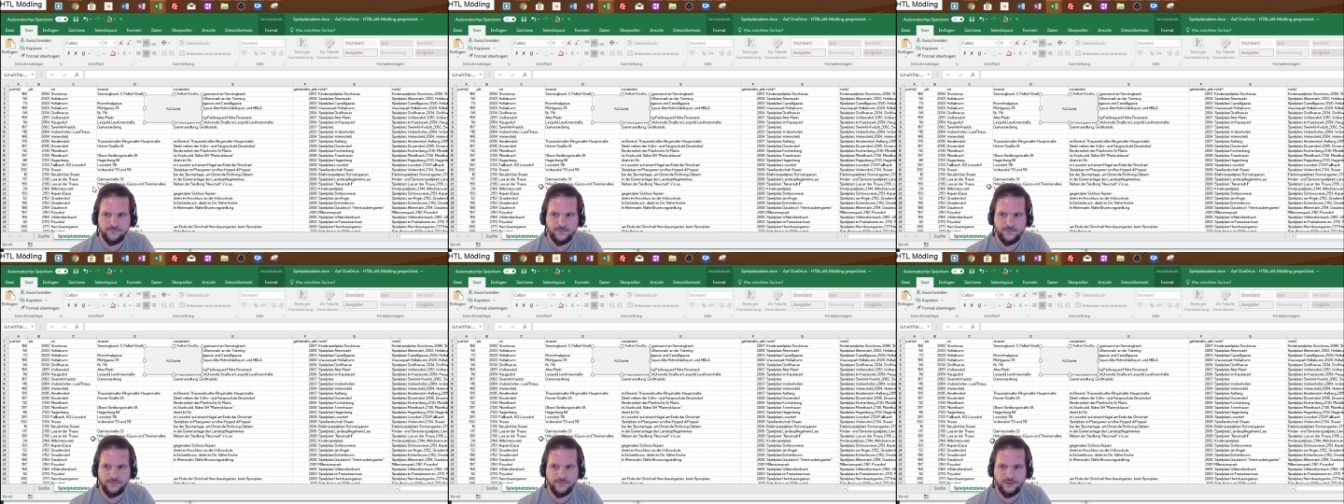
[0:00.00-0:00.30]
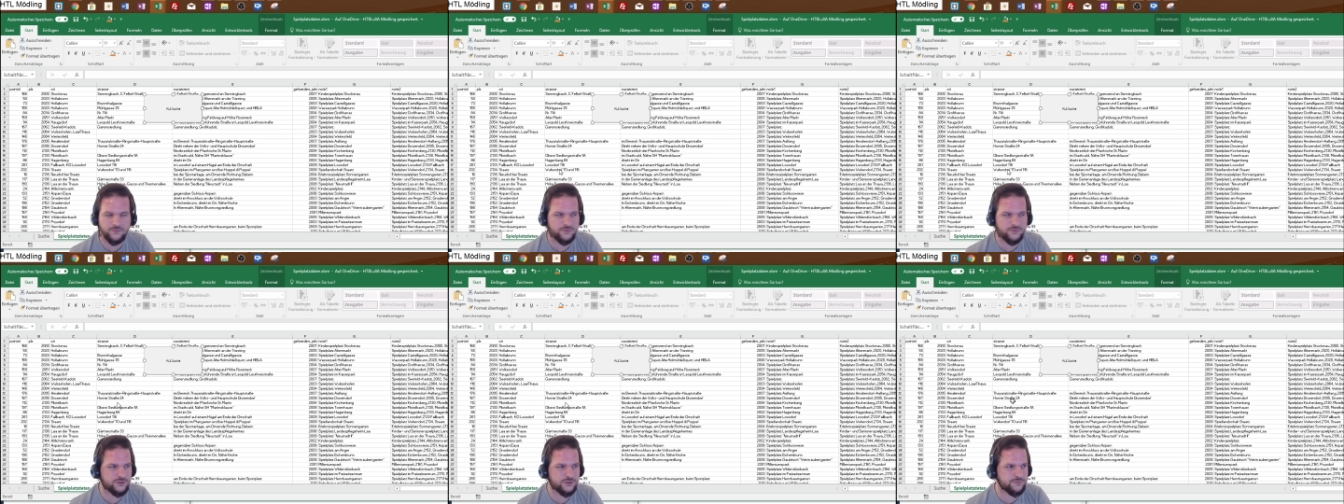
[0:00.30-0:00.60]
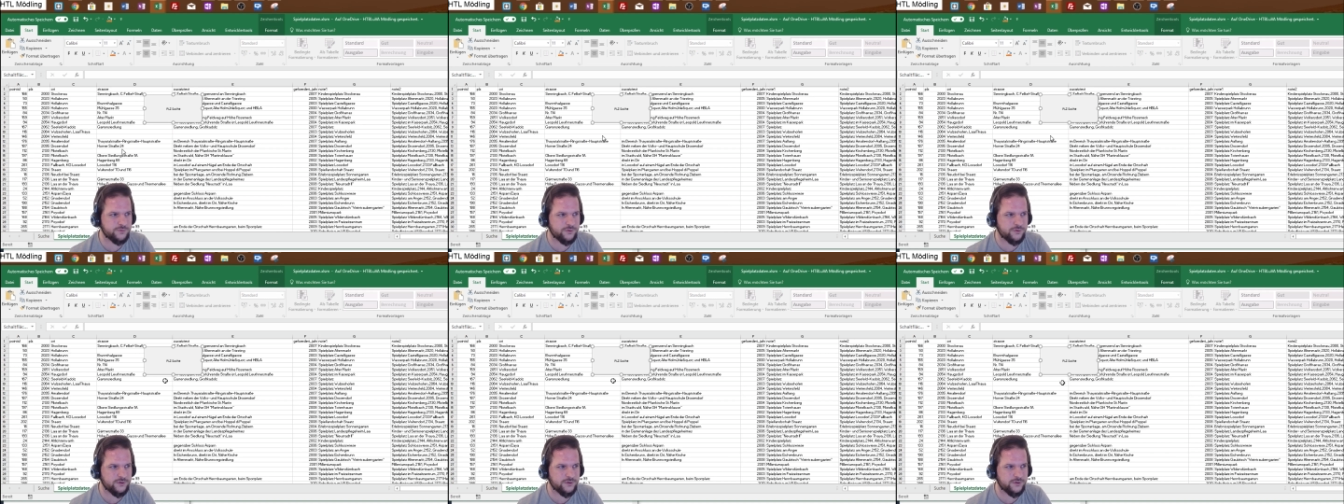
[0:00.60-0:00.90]
meine
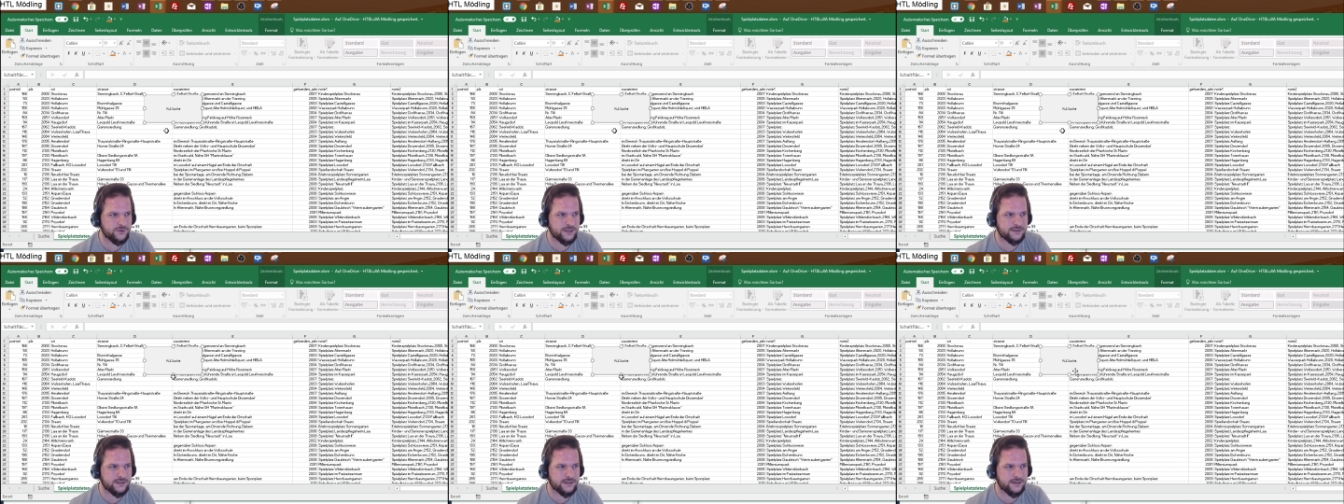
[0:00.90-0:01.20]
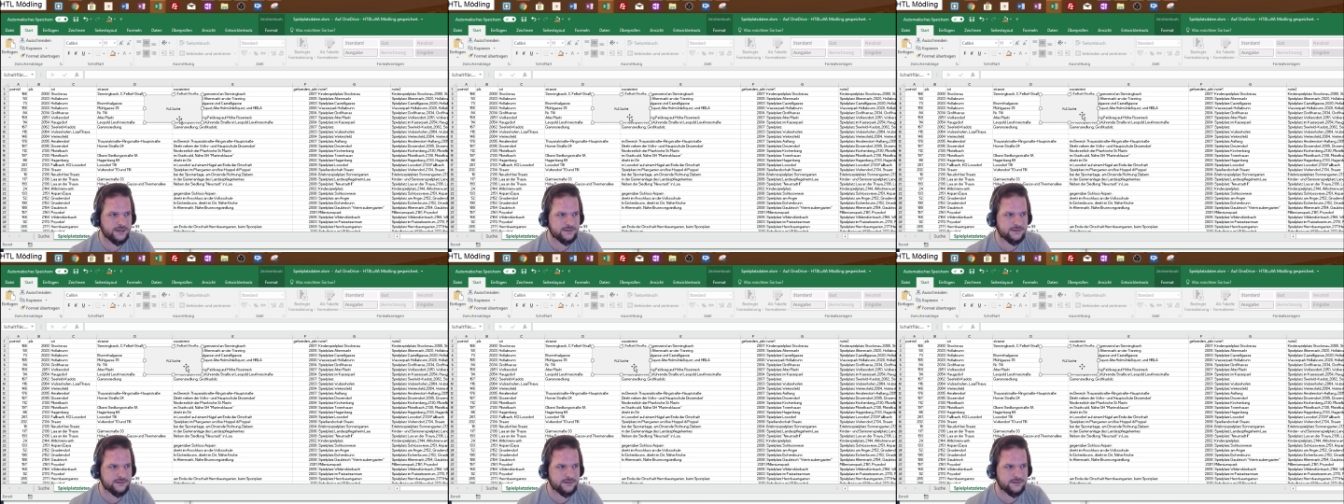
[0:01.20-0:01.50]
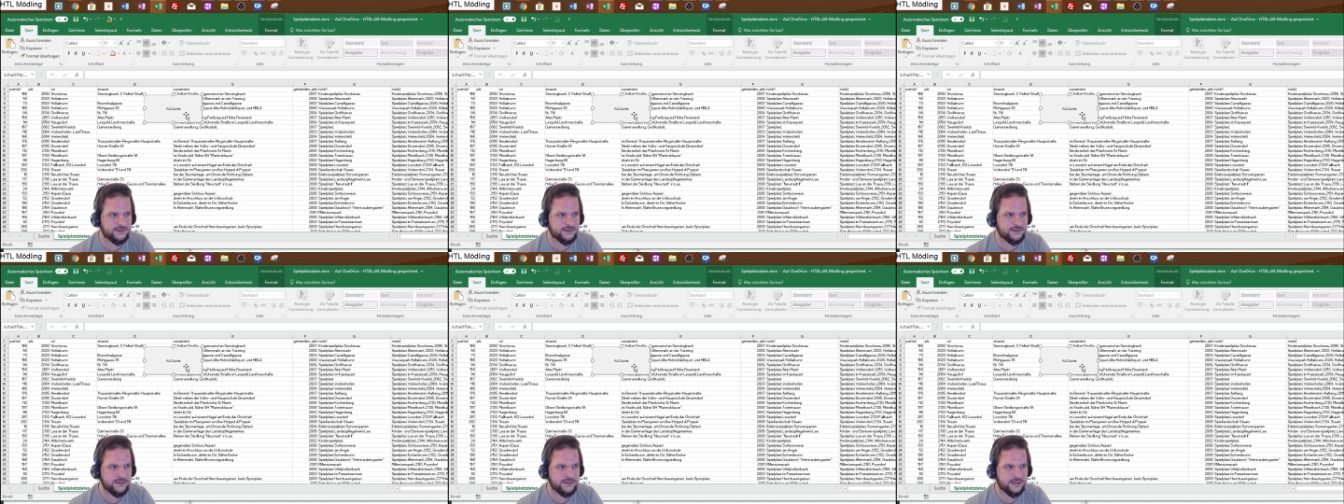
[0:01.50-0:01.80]
ursprüngliche Daten,
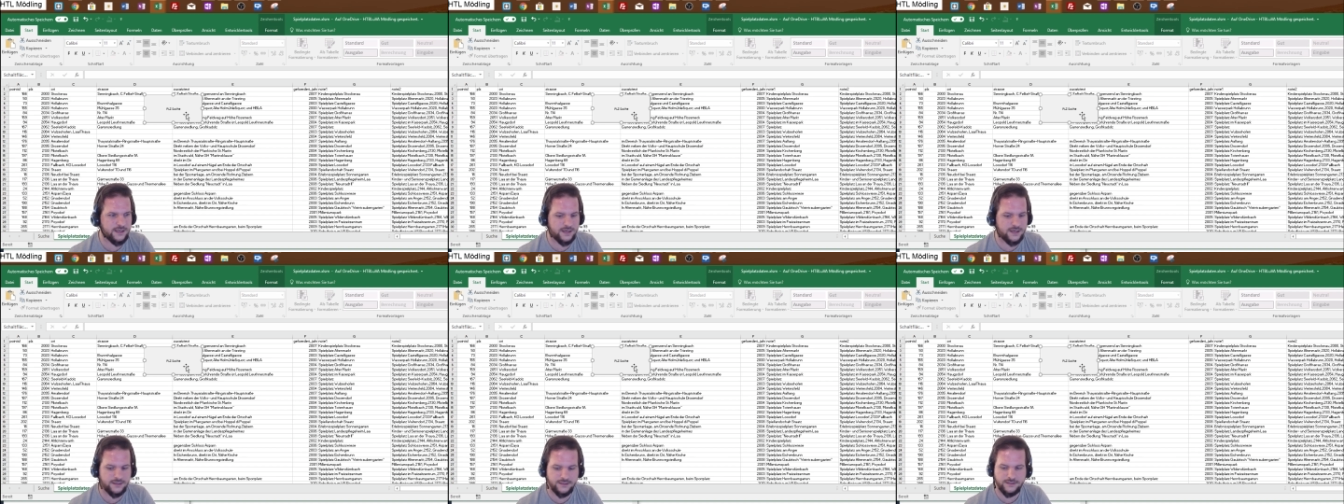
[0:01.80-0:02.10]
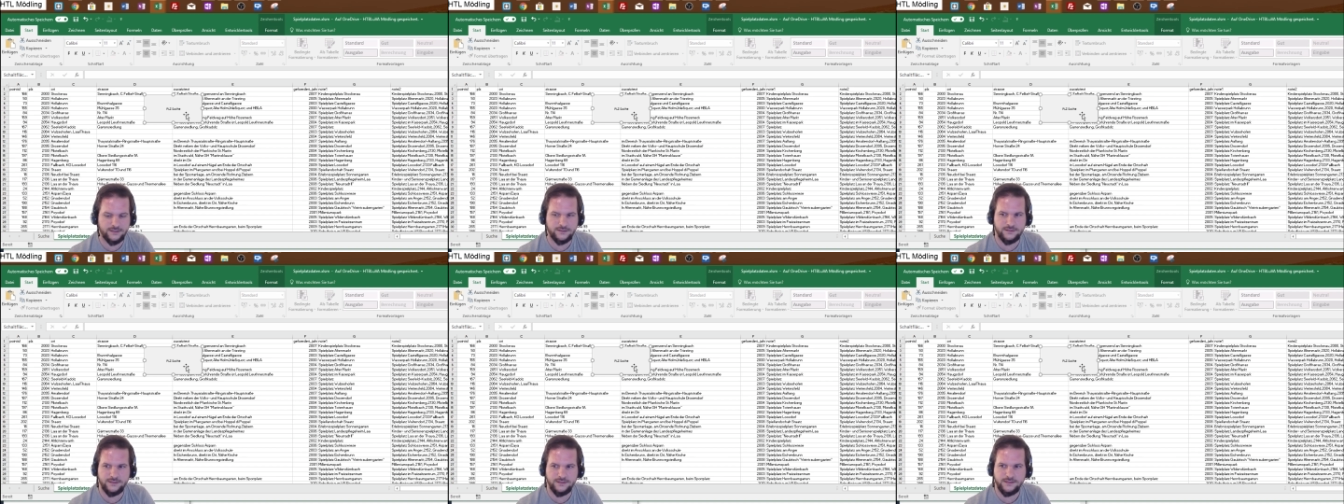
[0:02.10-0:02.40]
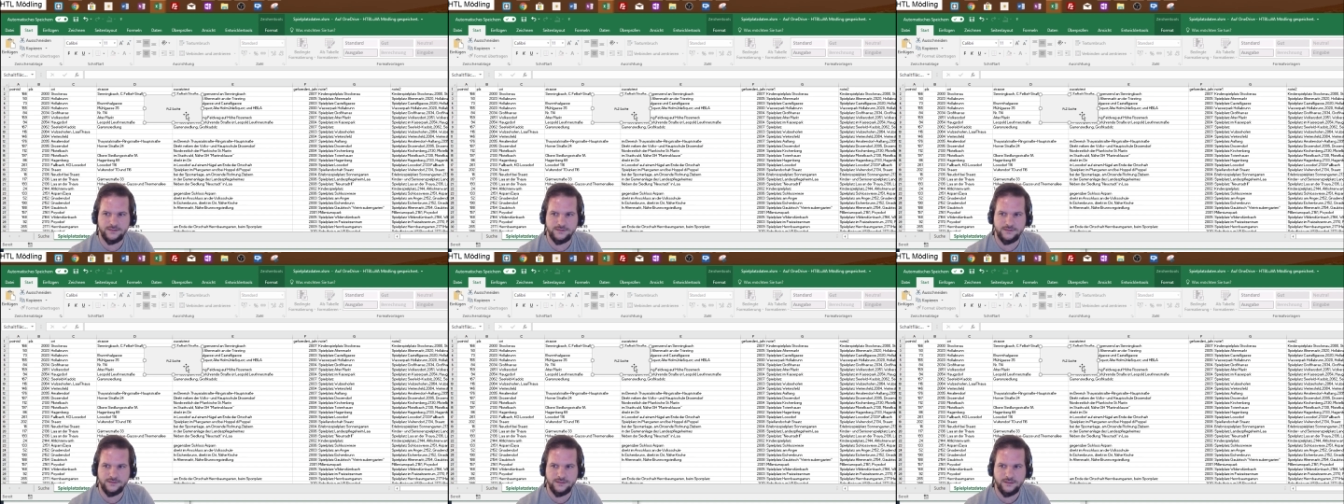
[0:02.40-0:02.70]
hier kann ich
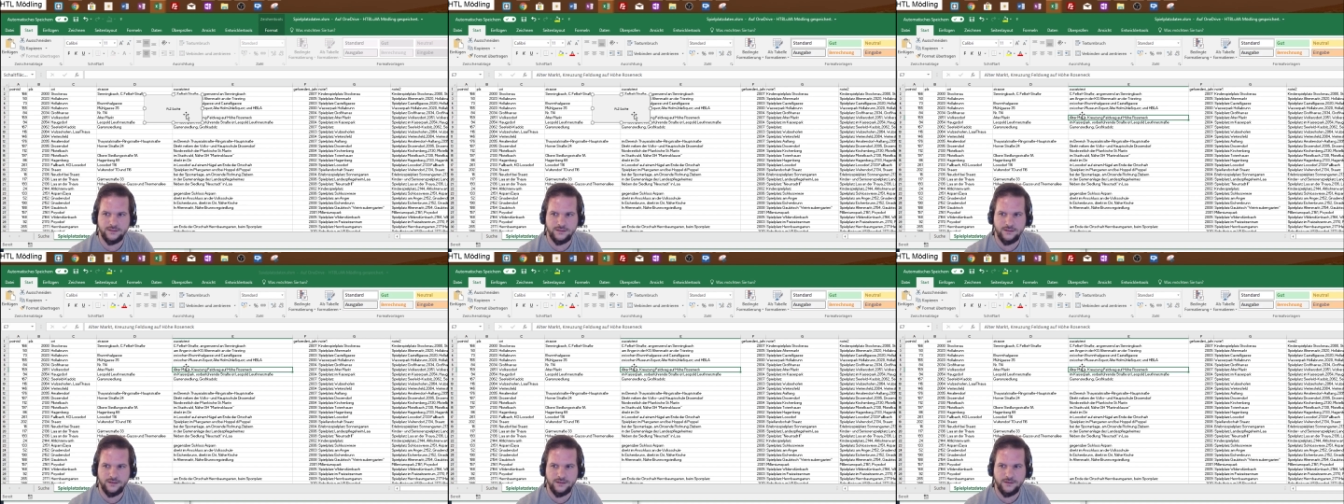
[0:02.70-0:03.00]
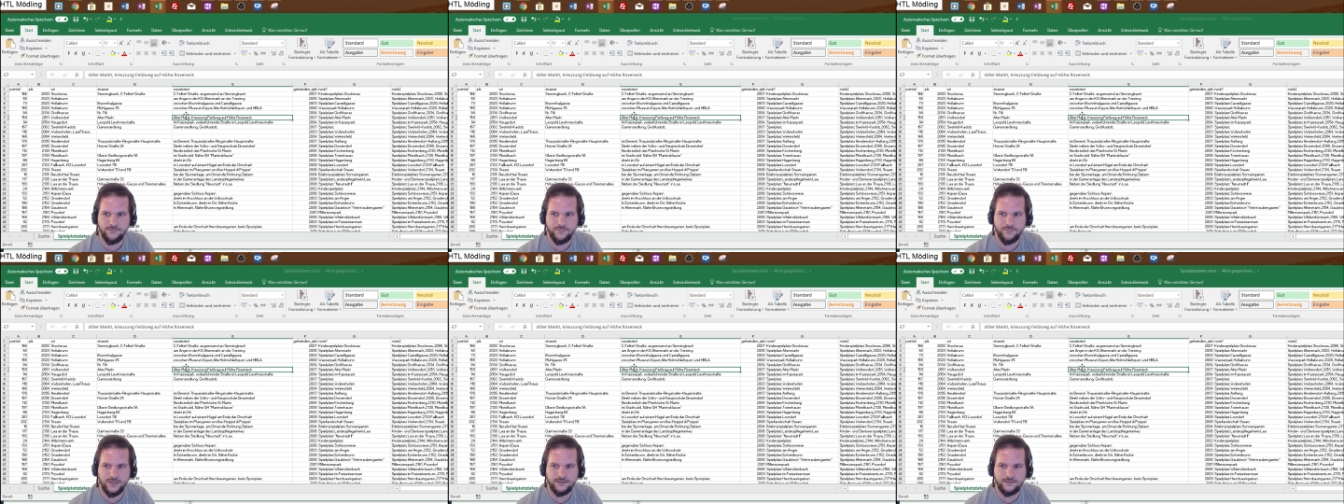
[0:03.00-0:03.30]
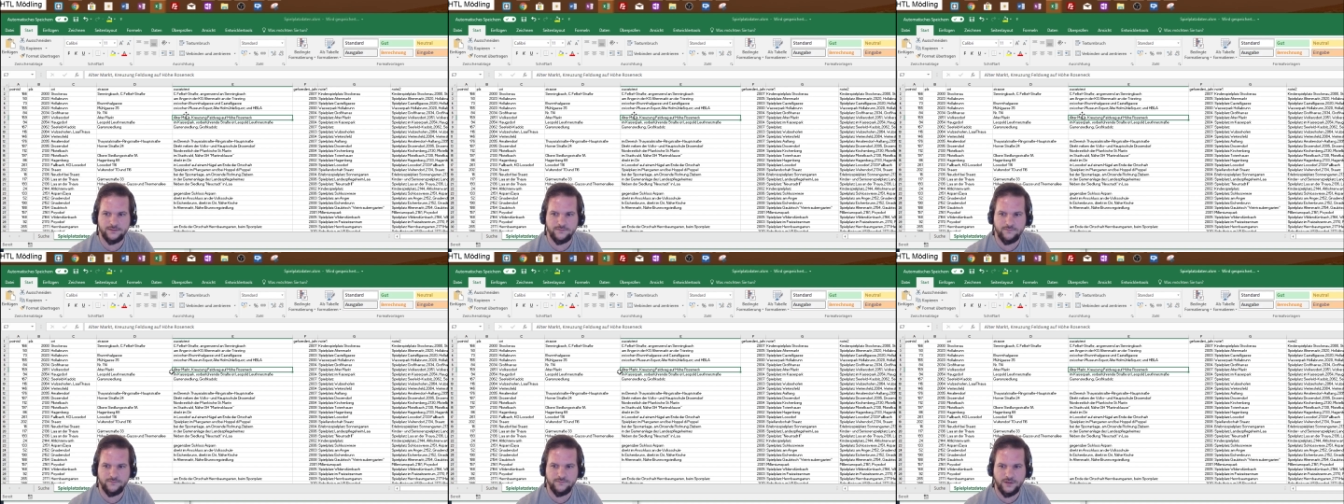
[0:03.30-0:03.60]
diesen
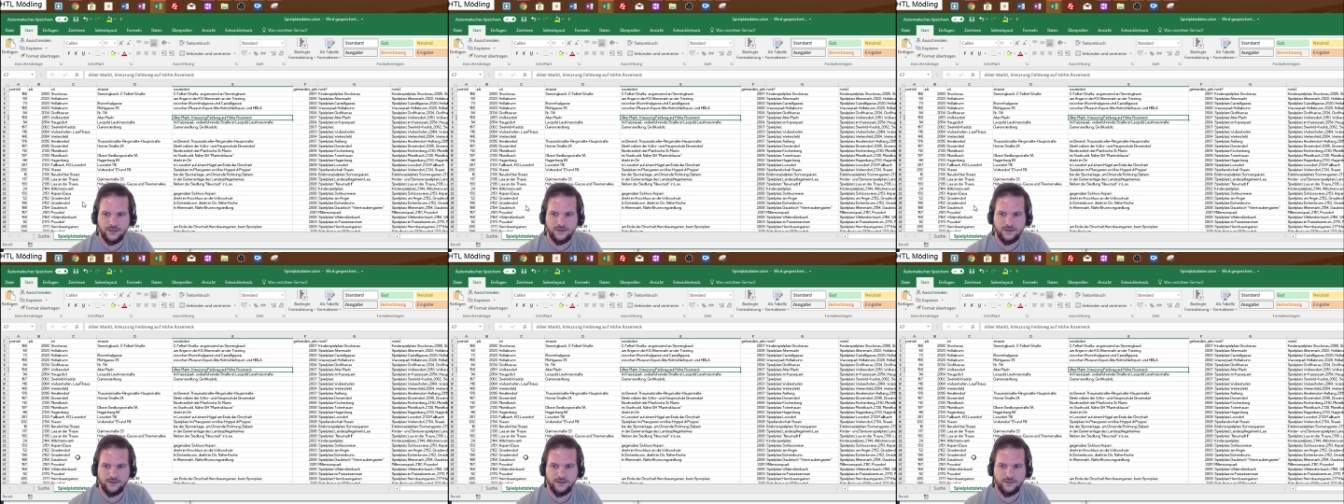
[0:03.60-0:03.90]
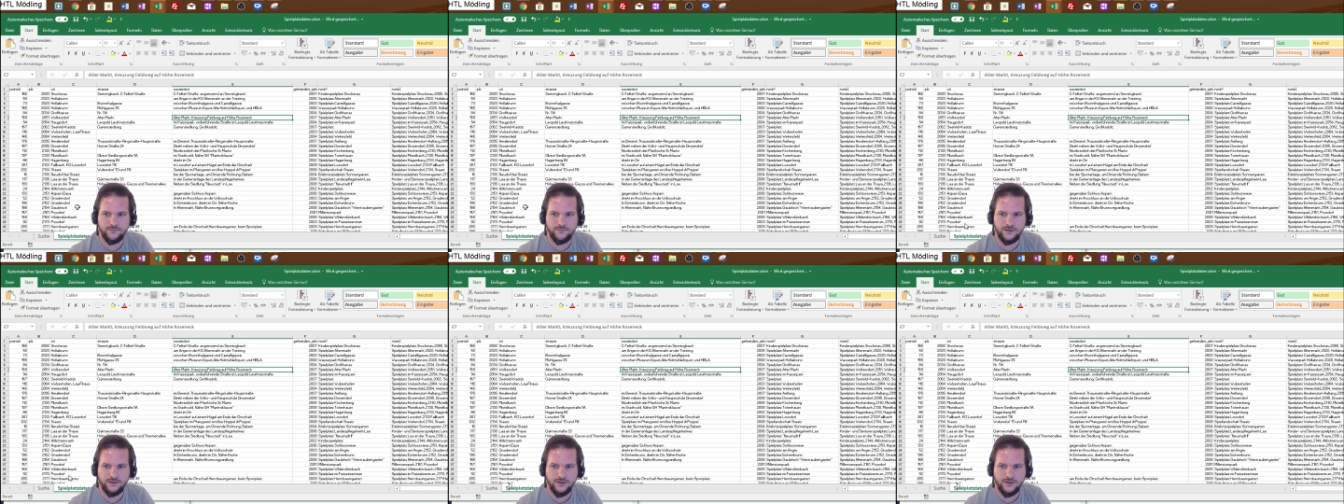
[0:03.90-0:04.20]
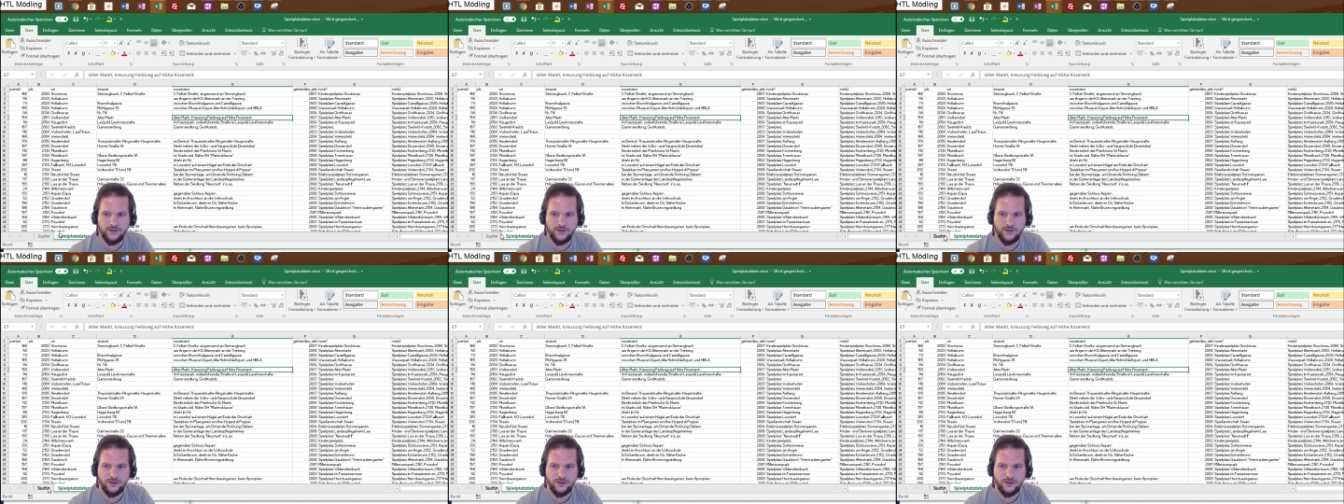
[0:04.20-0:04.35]
Button wegnehmen